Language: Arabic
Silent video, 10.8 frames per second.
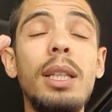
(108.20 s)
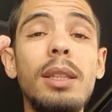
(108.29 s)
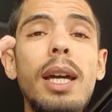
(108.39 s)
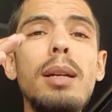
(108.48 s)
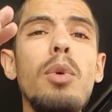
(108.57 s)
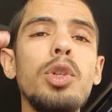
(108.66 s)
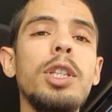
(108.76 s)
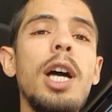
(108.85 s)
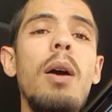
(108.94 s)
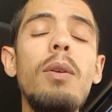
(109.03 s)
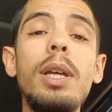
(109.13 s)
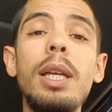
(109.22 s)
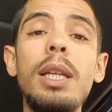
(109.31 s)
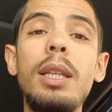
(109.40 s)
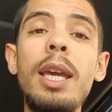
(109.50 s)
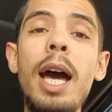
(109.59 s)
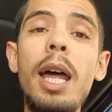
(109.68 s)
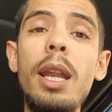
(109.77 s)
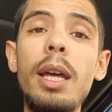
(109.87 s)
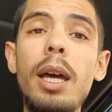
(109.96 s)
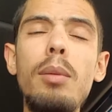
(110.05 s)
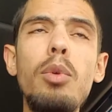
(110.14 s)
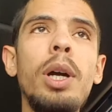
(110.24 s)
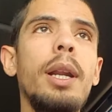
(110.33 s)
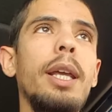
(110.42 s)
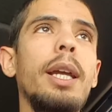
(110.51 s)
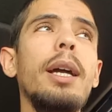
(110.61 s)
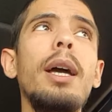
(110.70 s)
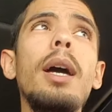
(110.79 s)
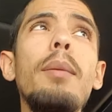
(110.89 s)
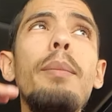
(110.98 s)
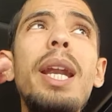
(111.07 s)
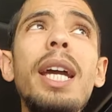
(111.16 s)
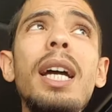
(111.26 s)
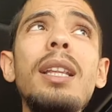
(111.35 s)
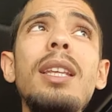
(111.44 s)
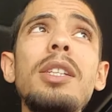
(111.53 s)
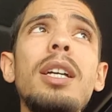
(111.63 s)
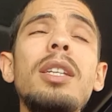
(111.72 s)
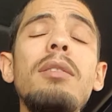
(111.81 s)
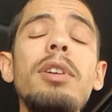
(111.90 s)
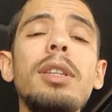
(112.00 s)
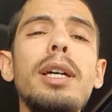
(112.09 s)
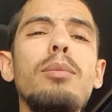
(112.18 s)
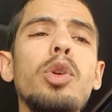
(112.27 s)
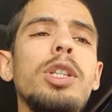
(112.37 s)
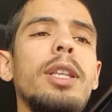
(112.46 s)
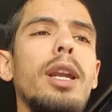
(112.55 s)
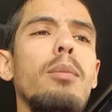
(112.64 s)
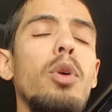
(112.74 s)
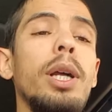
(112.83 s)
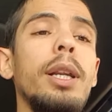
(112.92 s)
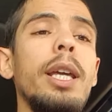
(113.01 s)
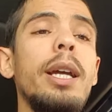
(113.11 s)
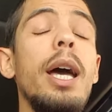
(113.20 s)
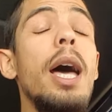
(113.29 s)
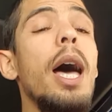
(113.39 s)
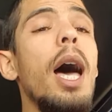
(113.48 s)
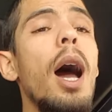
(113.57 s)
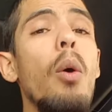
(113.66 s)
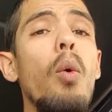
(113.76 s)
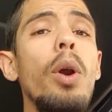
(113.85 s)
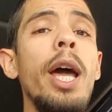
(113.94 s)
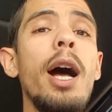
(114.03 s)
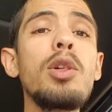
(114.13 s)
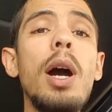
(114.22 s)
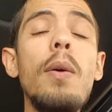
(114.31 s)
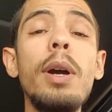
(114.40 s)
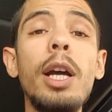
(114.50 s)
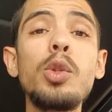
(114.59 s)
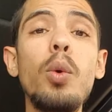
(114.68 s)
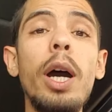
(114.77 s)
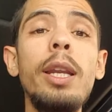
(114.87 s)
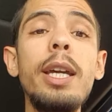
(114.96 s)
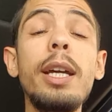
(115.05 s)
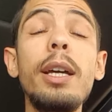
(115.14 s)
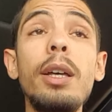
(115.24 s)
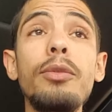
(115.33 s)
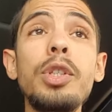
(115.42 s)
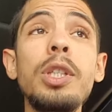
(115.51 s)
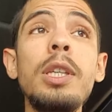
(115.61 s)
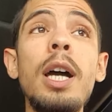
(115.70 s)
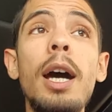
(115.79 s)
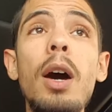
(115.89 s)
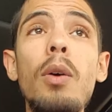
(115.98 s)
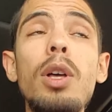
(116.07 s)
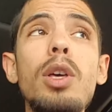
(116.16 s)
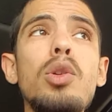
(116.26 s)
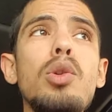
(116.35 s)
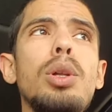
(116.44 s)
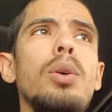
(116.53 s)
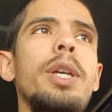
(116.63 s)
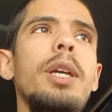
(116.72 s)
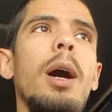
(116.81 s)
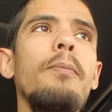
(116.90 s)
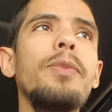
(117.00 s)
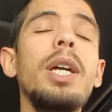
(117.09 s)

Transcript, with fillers: الترموستا ديال المحرك ملي كديزاكتيفي الترموستا ديال المحرك اول حاجه كتوقع لك في السياره شنو هي